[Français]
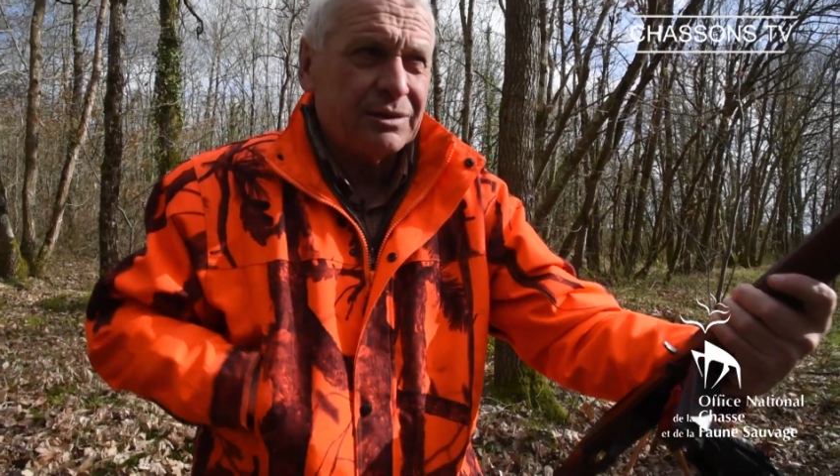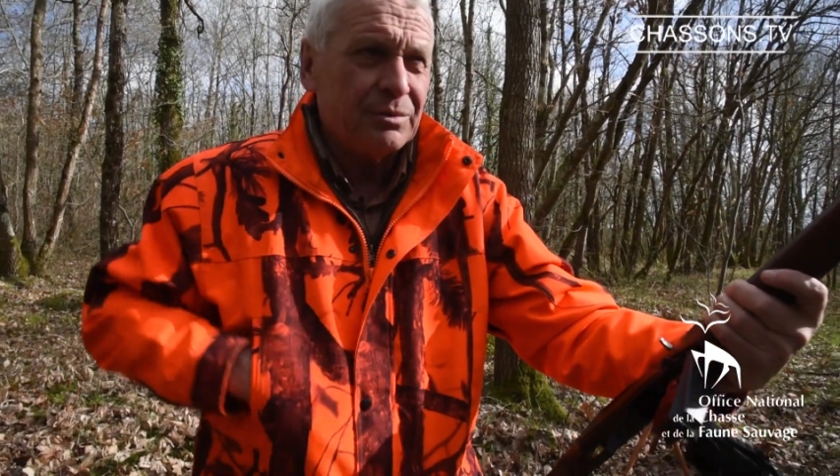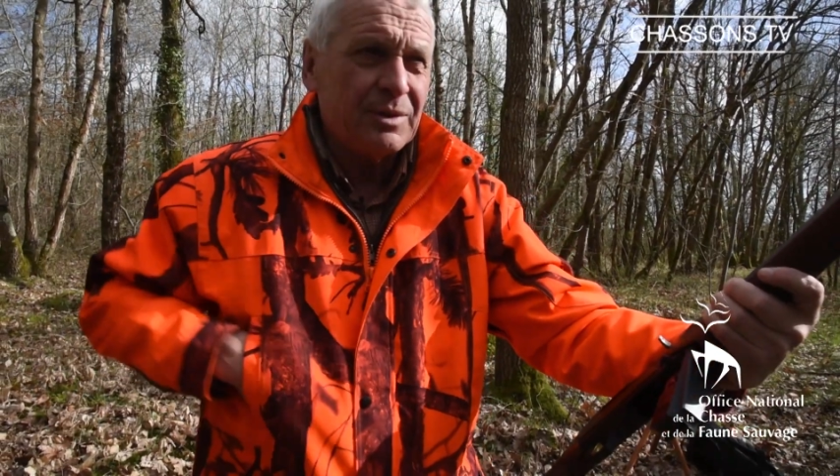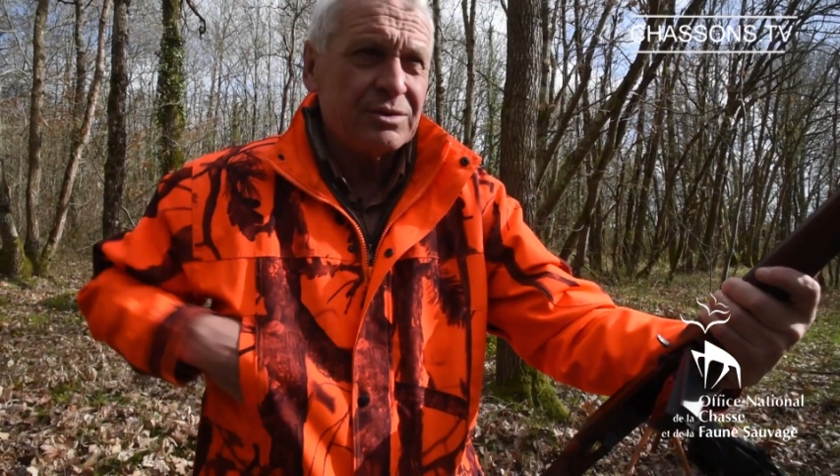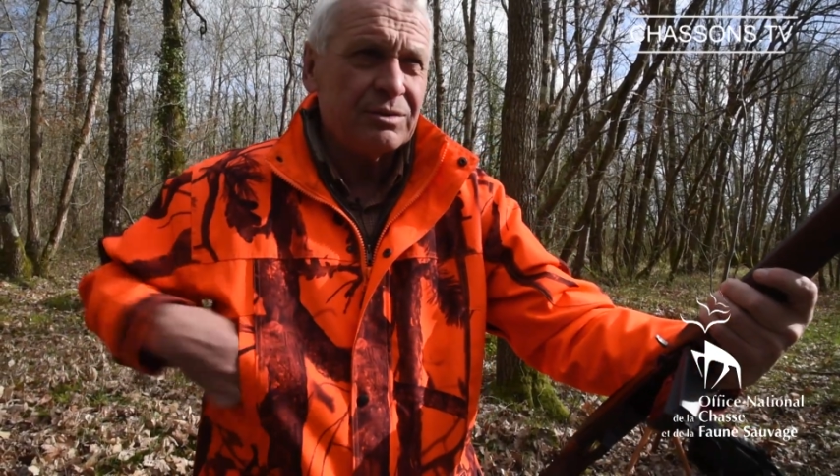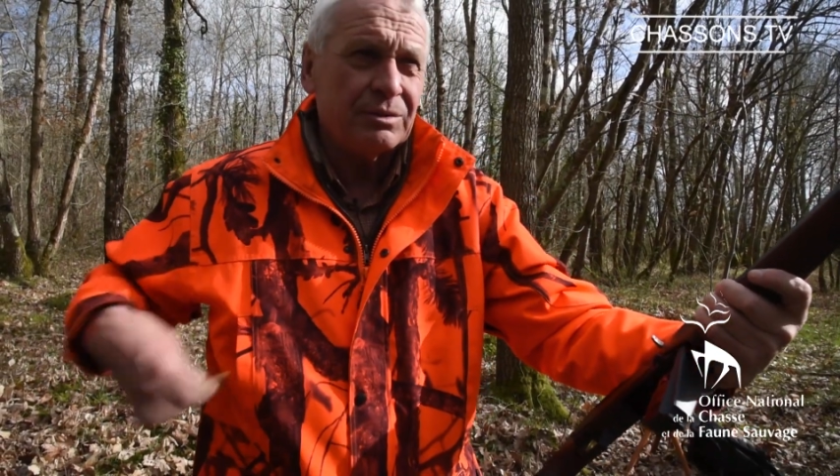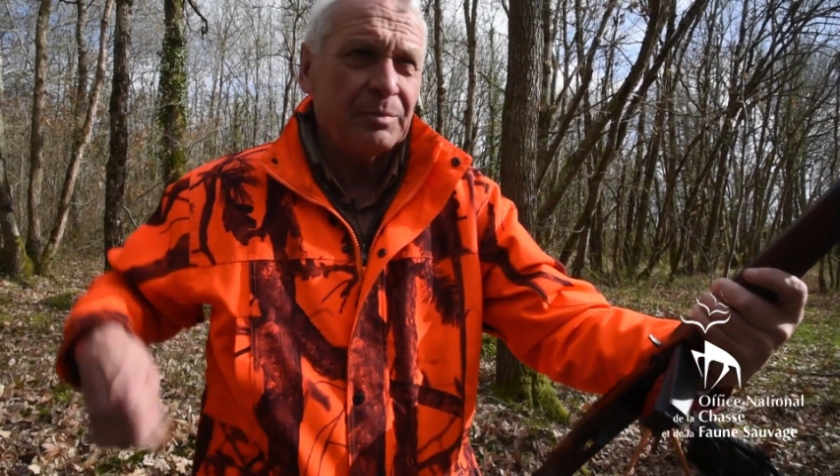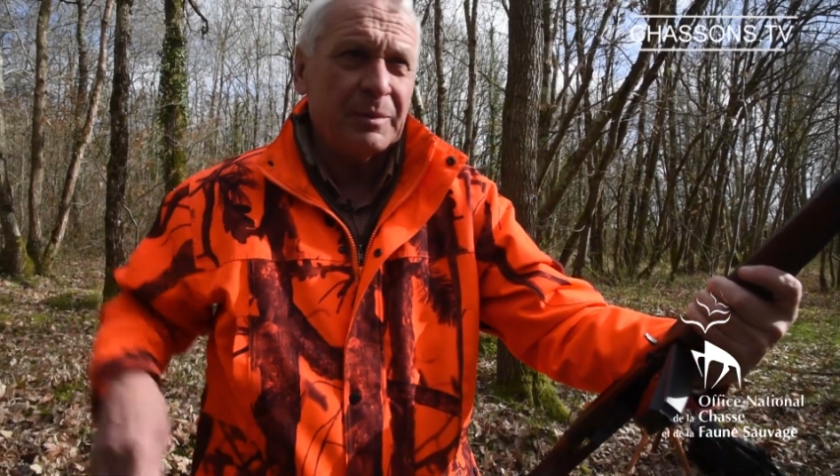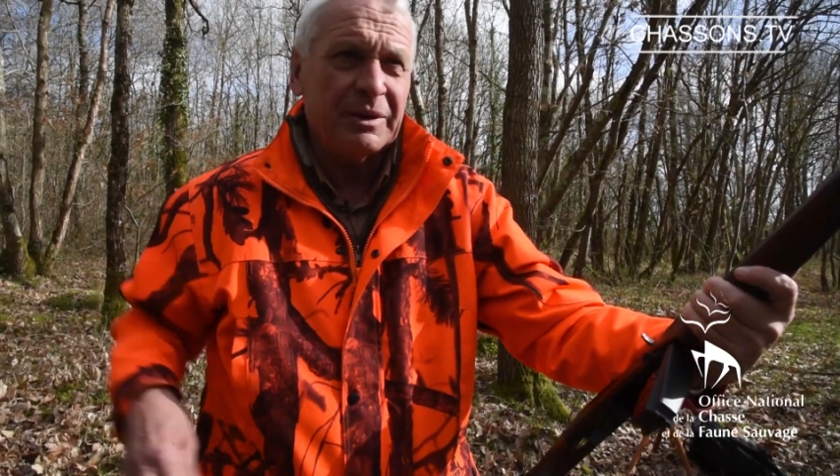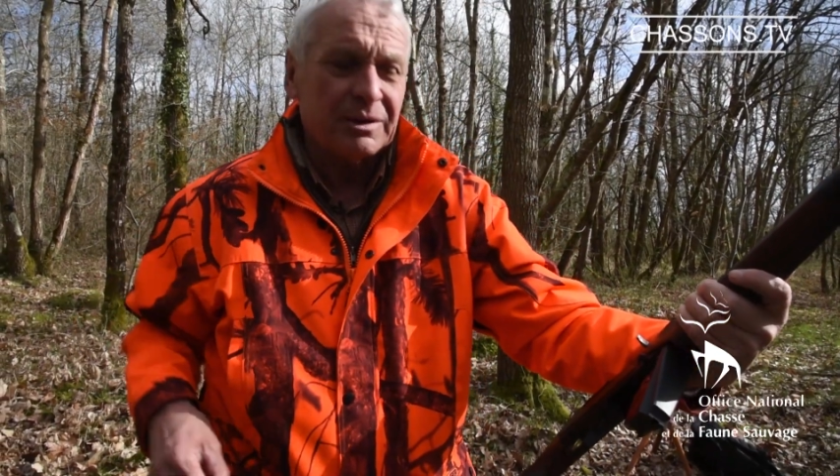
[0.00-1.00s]
dommage de ne
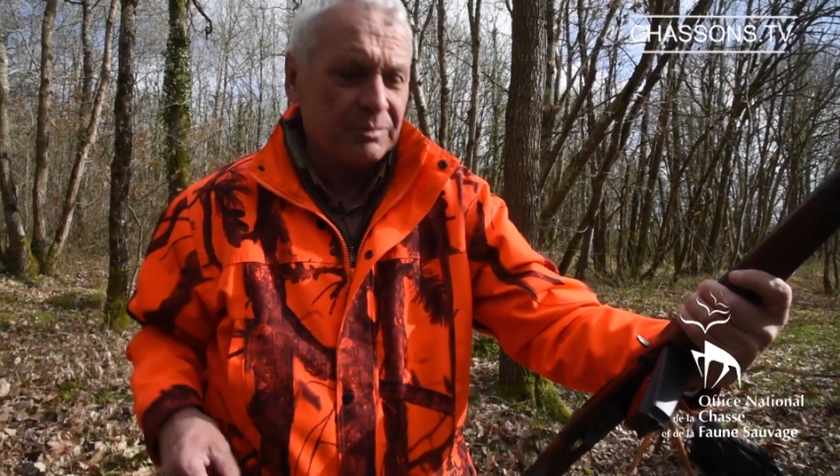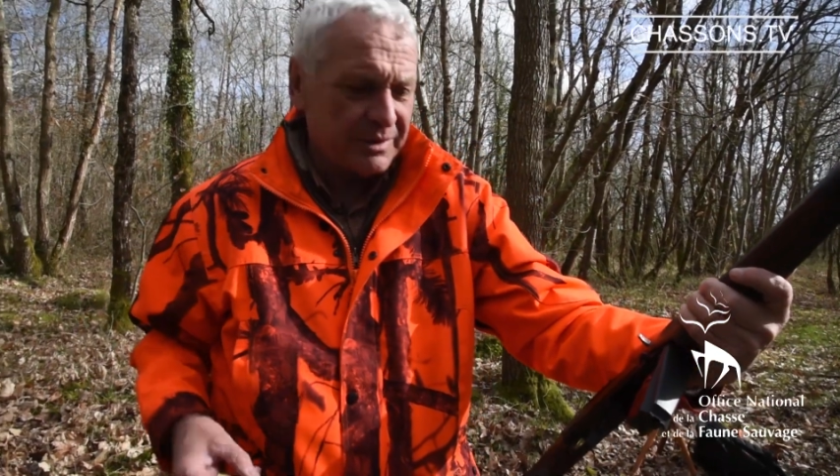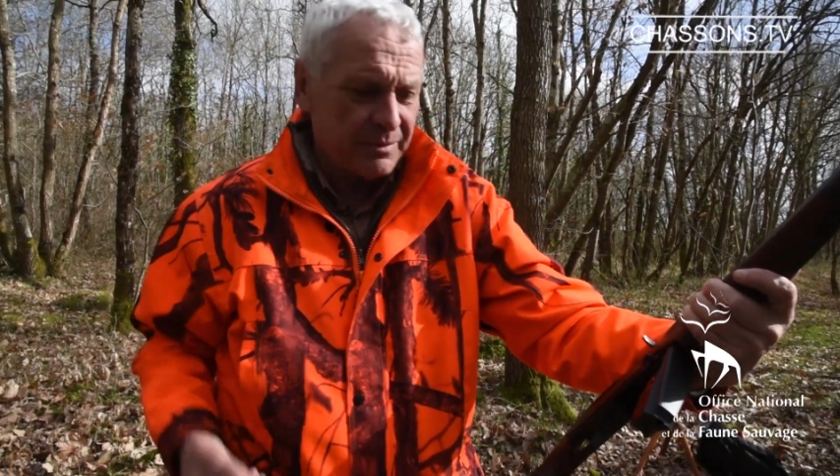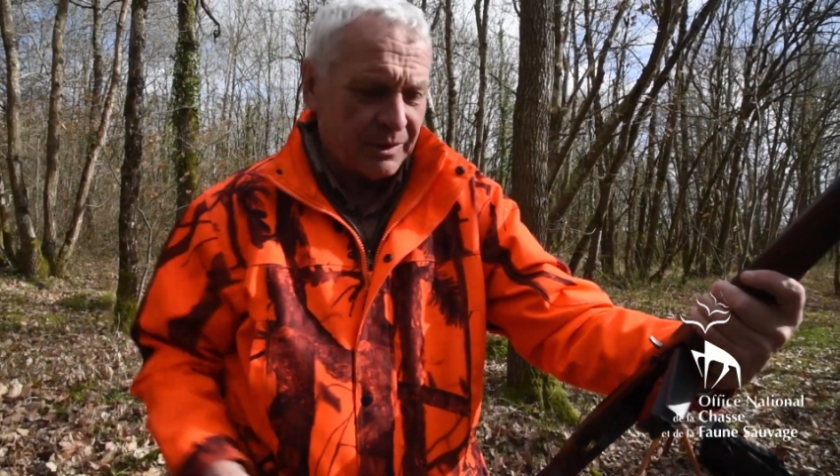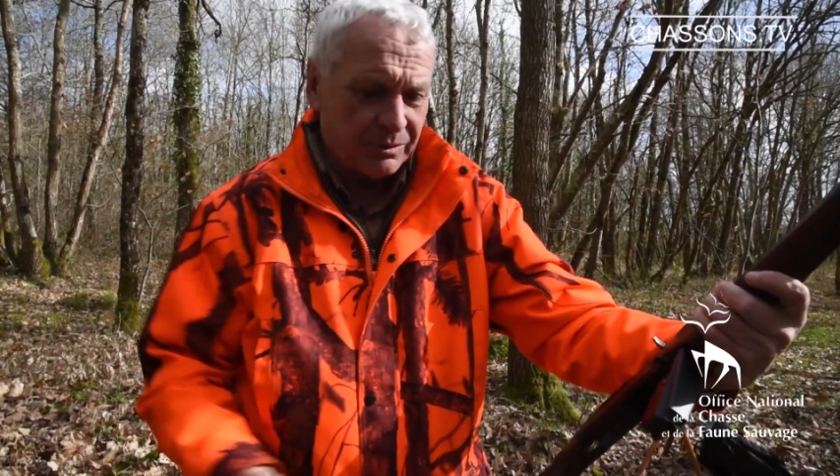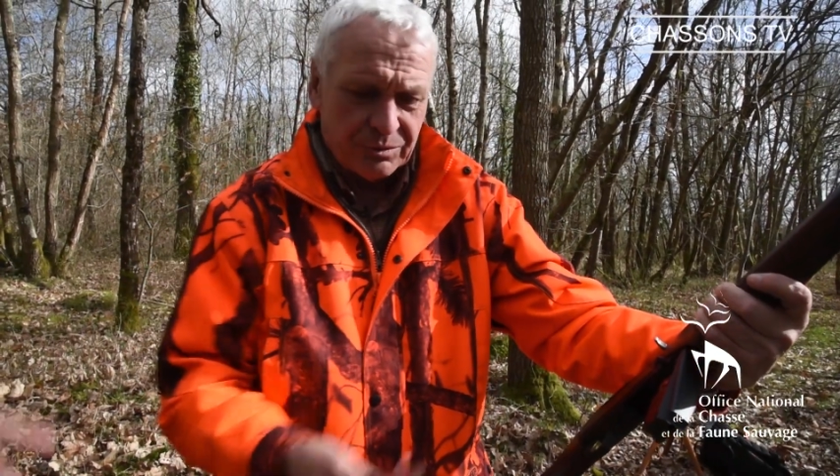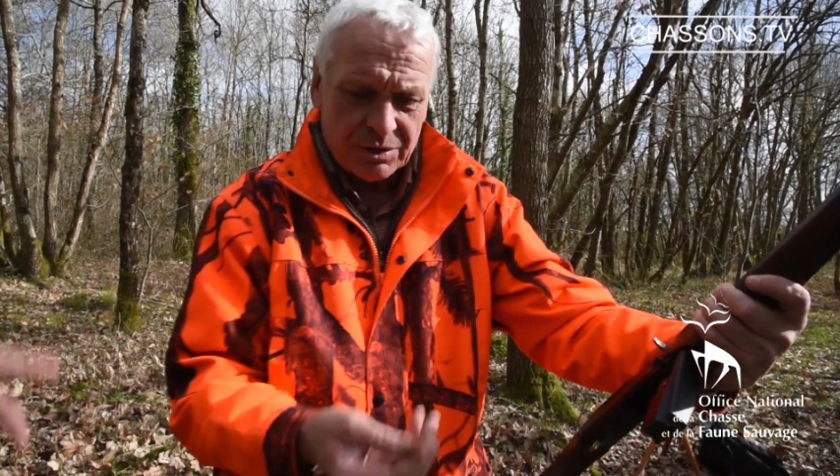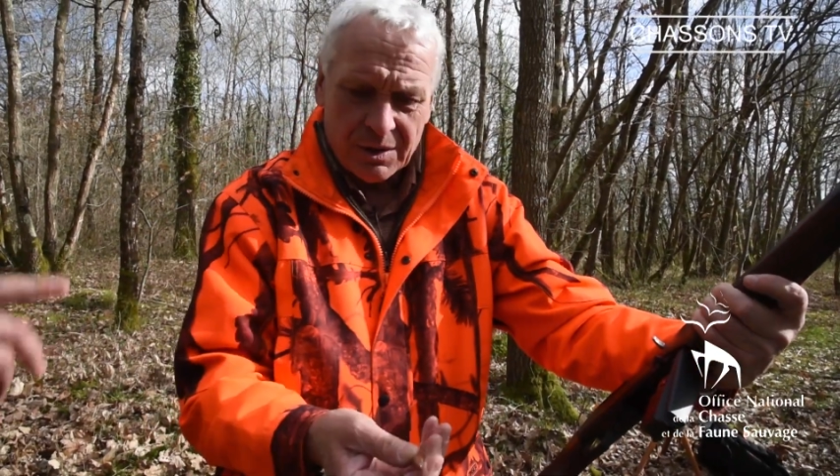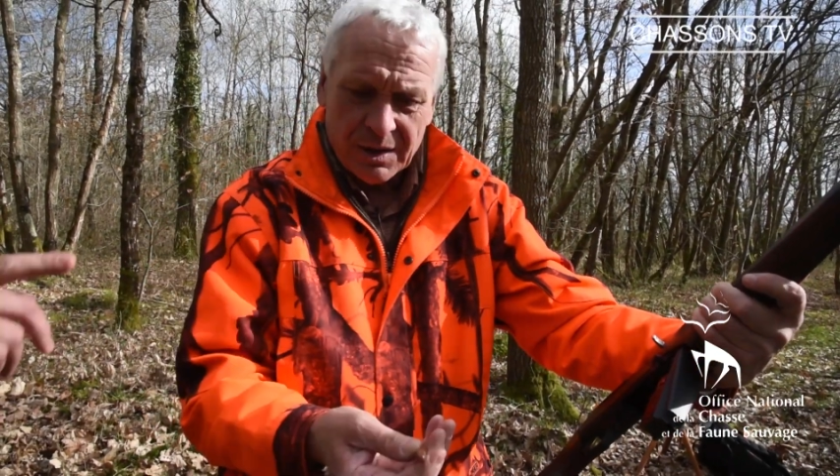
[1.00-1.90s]
pas mettre la troisième cartouche.